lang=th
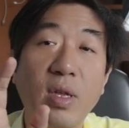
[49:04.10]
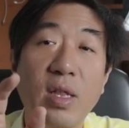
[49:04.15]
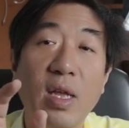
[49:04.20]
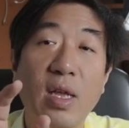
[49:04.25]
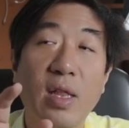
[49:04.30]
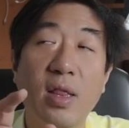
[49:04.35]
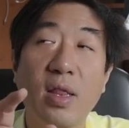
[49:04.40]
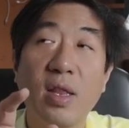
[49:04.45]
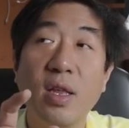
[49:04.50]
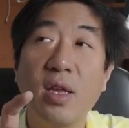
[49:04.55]
นู่นนี่
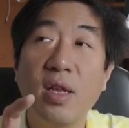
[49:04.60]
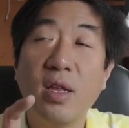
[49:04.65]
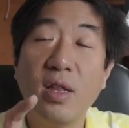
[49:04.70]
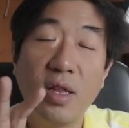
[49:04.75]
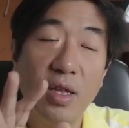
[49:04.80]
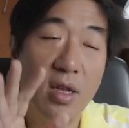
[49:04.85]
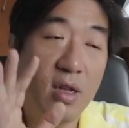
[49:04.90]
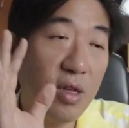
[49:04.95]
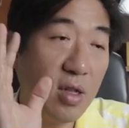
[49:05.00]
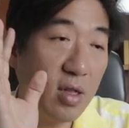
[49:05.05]
นั่น
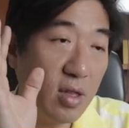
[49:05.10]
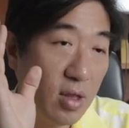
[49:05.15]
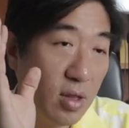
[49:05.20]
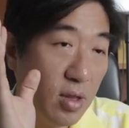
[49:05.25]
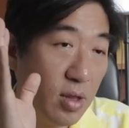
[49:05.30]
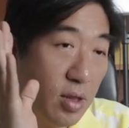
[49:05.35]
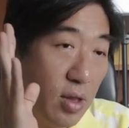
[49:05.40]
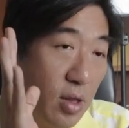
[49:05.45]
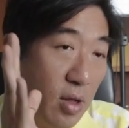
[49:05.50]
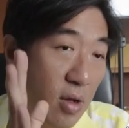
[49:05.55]
แล้วก็
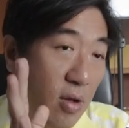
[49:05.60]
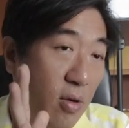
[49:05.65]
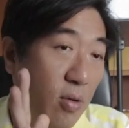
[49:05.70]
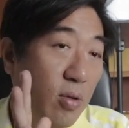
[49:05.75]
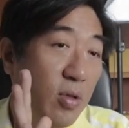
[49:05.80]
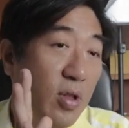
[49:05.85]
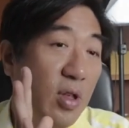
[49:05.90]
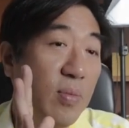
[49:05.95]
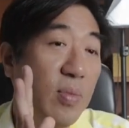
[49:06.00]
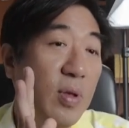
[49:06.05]
รอ โอ
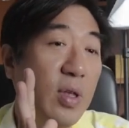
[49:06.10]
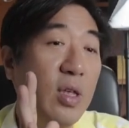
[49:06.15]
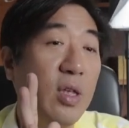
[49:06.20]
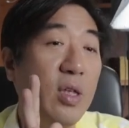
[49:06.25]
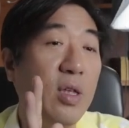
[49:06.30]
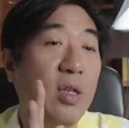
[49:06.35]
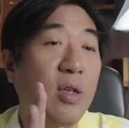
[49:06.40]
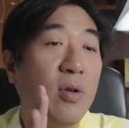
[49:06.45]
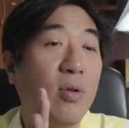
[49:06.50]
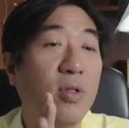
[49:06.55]
ที พี
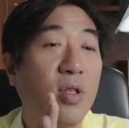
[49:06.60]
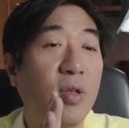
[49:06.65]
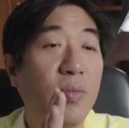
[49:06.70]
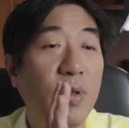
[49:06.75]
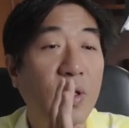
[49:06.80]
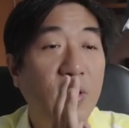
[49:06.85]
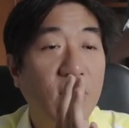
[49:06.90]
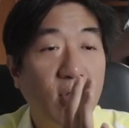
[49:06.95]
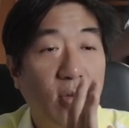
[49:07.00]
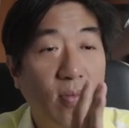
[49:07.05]
โอ ที
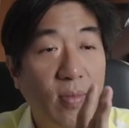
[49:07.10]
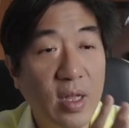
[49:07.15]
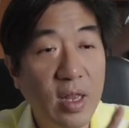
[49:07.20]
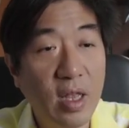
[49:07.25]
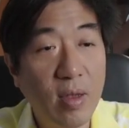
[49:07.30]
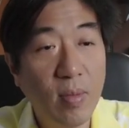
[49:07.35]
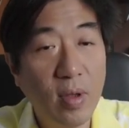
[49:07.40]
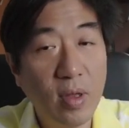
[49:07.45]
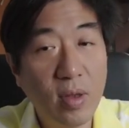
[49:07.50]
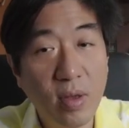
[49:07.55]
พี ส่งมา
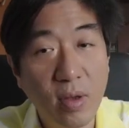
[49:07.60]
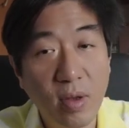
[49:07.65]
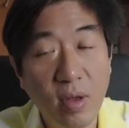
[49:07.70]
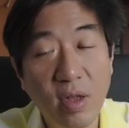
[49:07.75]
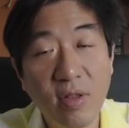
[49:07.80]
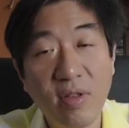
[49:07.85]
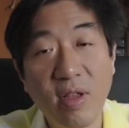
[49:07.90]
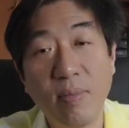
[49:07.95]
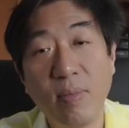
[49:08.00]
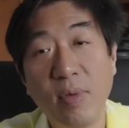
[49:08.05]
ในมือถือ
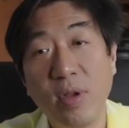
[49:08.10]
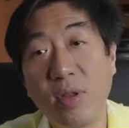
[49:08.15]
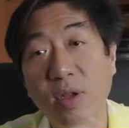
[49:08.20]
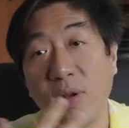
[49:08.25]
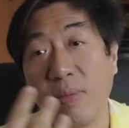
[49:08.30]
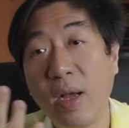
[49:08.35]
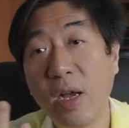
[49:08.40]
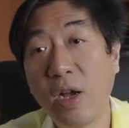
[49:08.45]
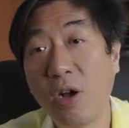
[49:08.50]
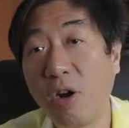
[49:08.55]
เอาจากมือ
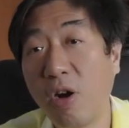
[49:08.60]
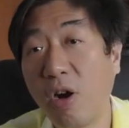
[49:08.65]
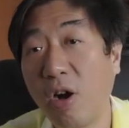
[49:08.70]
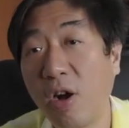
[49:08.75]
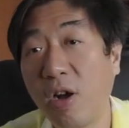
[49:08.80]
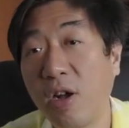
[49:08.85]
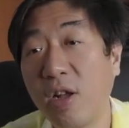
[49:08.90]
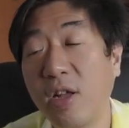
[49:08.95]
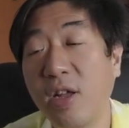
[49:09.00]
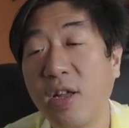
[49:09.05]
ถือมากรอ
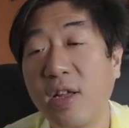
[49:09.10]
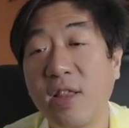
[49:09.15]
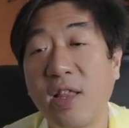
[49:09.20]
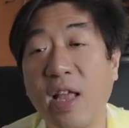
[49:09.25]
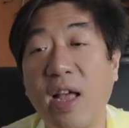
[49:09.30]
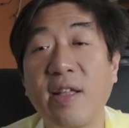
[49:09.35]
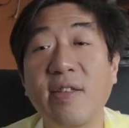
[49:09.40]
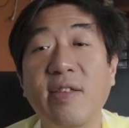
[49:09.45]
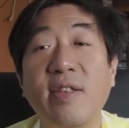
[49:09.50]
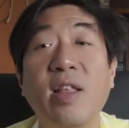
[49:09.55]

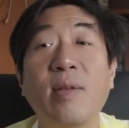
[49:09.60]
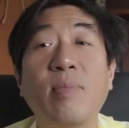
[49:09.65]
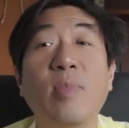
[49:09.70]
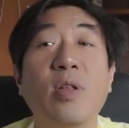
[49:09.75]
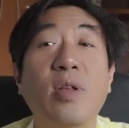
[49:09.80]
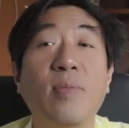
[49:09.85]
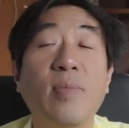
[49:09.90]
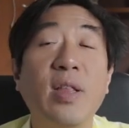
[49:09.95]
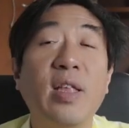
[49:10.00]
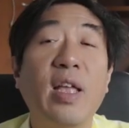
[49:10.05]
แต่ถ้าซื้อในมื
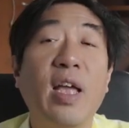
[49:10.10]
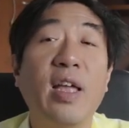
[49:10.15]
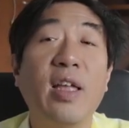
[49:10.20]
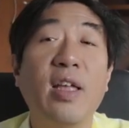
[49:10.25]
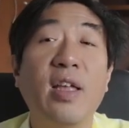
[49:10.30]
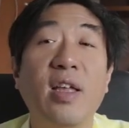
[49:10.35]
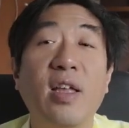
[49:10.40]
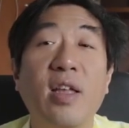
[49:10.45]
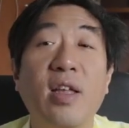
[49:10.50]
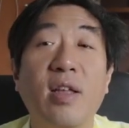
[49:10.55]
อถือเป็นไง
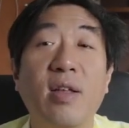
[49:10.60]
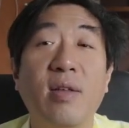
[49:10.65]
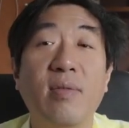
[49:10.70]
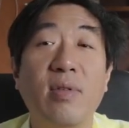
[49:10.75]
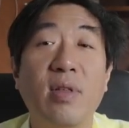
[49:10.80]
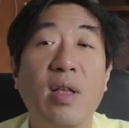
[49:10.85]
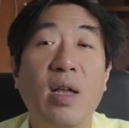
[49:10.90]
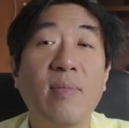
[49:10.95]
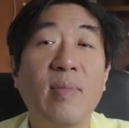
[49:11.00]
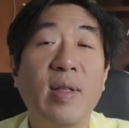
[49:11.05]

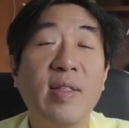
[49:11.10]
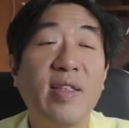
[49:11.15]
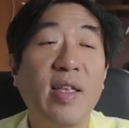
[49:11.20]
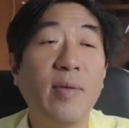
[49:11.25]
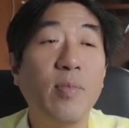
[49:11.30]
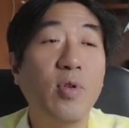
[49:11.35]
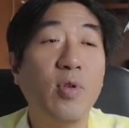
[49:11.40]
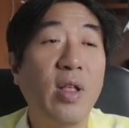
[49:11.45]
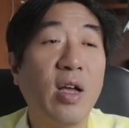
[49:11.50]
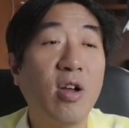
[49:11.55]
ถ้ามันเซ
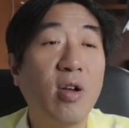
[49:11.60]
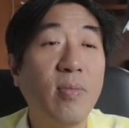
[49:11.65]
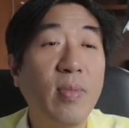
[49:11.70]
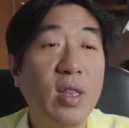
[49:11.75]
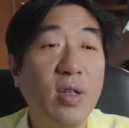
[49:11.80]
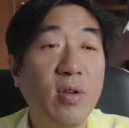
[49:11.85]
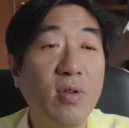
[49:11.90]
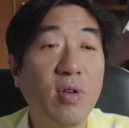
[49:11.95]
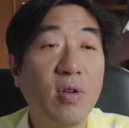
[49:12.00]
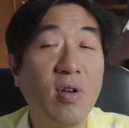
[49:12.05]
ฟอยู่แล้วก็
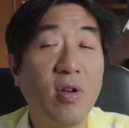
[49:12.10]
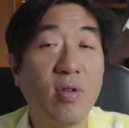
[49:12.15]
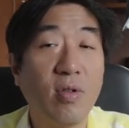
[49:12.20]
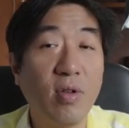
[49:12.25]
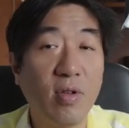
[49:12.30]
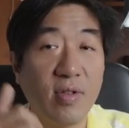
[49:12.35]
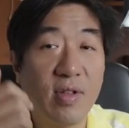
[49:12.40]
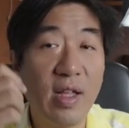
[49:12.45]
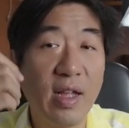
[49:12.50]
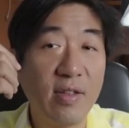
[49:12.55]
ไม่ต้องกรอก
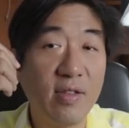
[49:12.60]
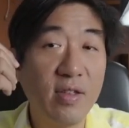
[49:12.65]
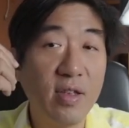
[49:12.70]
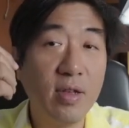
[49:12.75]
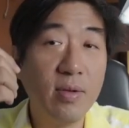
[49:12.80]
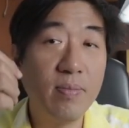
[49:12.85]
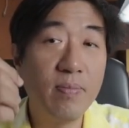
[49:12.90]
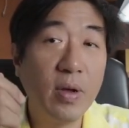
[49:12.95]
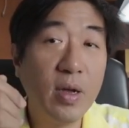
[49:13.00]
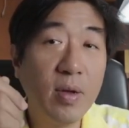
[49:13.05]
กดสั่ง
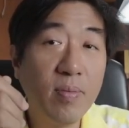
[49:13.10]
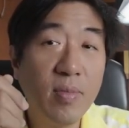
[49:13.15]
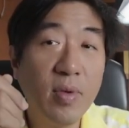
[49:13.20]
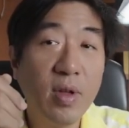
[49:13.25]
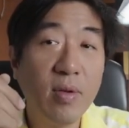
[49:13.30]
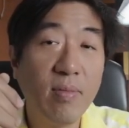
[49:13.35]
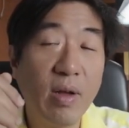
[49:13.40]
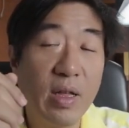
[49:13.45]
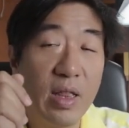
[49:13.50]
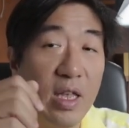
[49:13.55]
ซื้อปุ๊บ
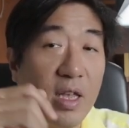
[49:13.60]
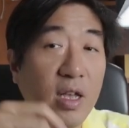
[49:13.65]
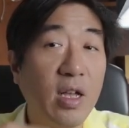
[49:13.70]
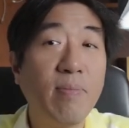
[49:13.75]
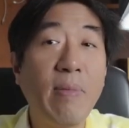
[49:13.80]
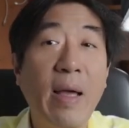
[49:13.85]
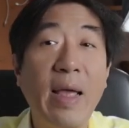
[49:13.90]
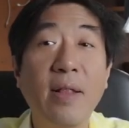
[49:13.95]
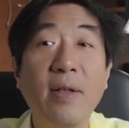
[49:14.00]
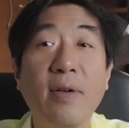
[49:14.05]
บางที
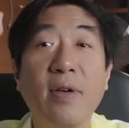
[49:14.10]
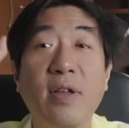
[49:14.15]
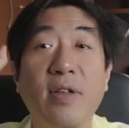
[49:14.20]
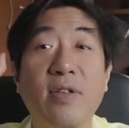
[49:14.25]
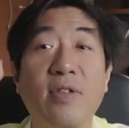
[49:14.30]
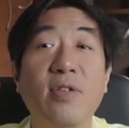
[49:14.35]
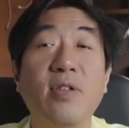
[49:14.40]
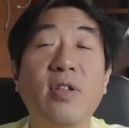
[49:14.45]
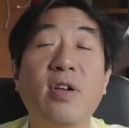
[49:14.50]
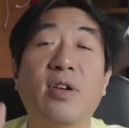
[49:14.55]
ก็ไปเลย
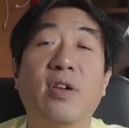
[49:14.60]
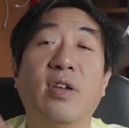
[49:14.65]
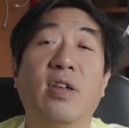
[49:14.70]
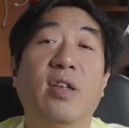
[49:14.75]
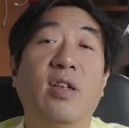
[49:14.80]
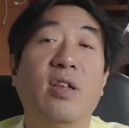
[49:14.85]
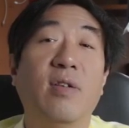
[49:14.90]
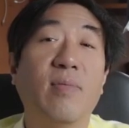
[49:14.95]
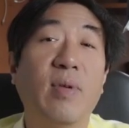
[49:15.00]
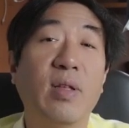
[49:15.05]
ซื้อเลย
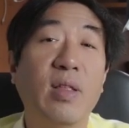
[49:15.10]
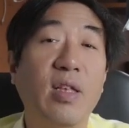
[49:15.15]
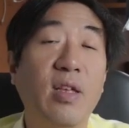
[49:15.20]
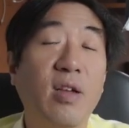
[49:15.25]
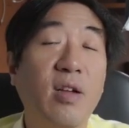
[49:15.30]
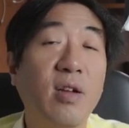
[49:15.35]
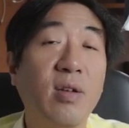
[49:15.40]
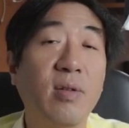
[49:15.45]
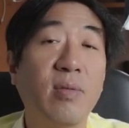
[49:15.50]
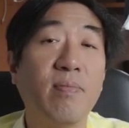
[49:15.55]
บางที
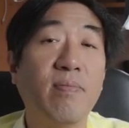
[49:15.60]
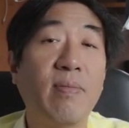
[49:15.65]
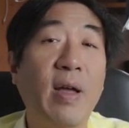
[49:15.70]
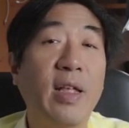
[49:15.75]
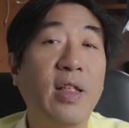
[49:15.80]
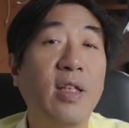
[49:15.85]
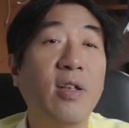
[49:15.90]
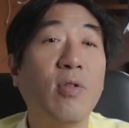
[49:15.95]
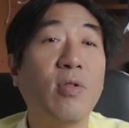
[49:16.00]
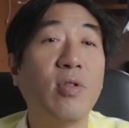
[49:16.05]
ก็ไป
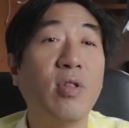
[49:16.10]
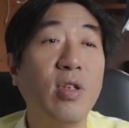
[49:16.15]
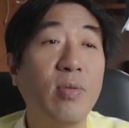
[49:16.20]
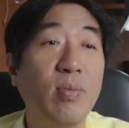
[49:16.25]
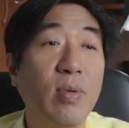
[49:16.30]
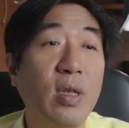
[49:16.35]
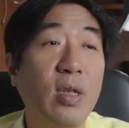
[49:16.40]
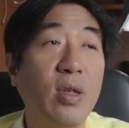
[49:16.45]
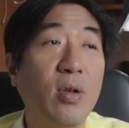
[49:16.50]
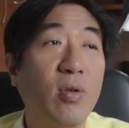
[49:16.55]
ที่ โอ ที
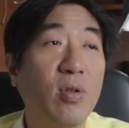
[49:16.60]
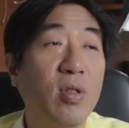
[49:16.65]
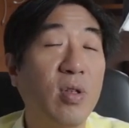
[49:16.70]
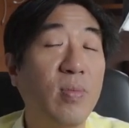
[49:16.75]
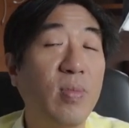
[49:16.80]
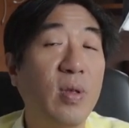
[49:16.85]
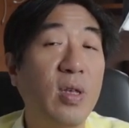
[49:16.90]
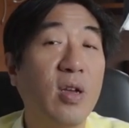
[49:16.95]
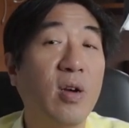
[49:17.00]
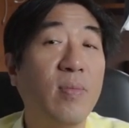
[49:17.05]
พี โอ
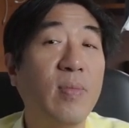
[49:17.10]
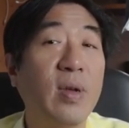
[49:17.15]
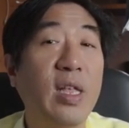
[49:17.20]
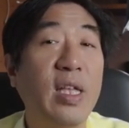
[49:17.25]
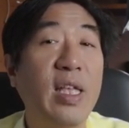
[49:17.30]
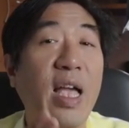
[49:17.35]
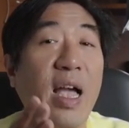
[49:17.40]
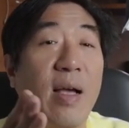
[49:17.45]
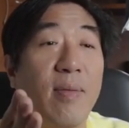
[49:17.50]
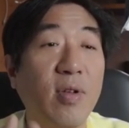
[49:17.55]
ที พี ก็ไม่
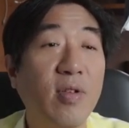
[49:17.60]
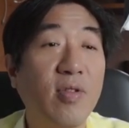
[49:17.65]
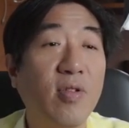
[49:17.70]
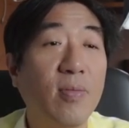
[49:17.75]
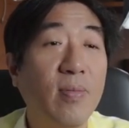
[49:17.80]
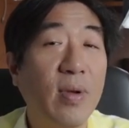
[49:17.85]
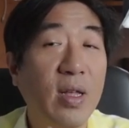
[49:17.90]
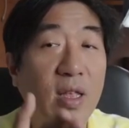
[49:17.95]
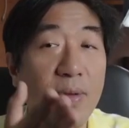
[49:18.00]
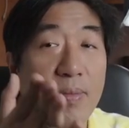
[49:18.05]
ได้ยากมันก็
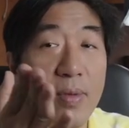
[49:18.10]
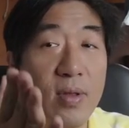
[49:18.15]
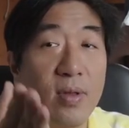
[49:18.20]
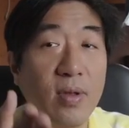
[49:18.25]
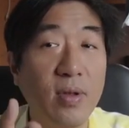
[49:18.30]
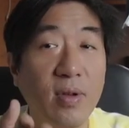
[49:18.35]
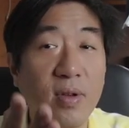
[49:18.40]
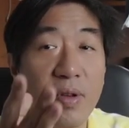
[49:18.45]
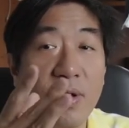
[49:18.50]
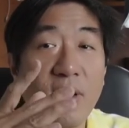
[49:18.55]
ส่งมาในมือ
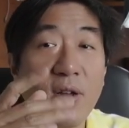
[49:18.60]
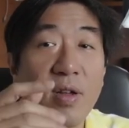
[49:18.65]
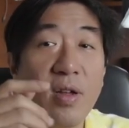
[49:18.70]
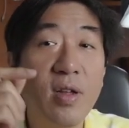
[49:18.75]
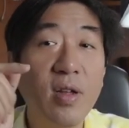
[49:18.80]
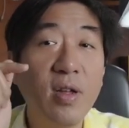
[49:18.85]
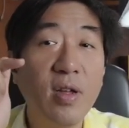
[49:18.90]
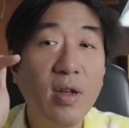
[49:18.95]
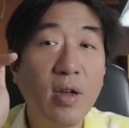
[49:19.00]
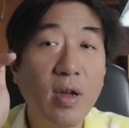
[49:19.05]
ถือก็
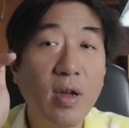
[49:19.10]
